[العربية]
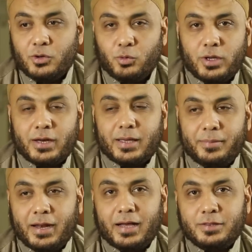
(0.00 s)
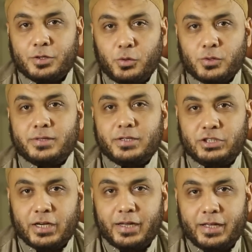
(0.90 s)
وغير كمان عندك عذر
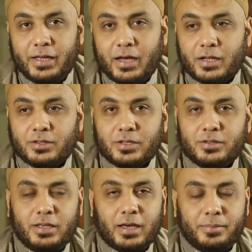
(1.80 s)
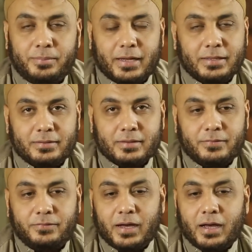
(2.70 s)
شهري هتقضيه بعد
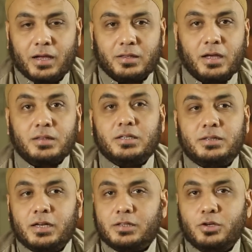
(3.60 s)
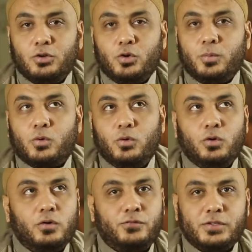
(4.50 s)
فهتقضي ال 30 يوم
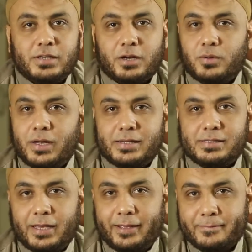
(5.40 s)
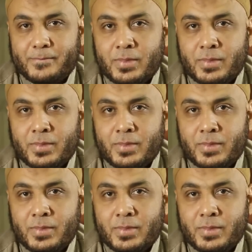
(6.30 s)
كلهم في السنه كلها ازاي